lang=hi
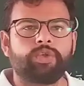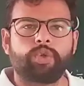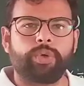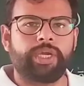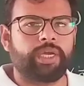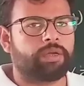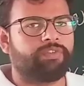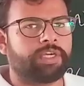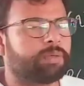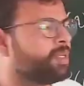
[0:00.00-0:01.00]
तो एक
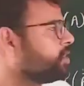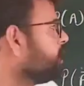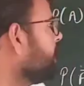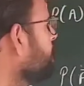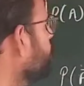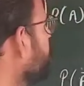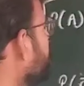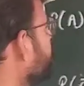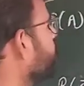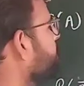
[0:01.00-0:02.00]
वीक में संडे होने की
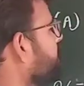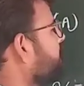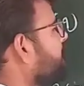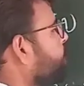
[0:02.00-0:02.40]
प्रोबेबिलिटी क्या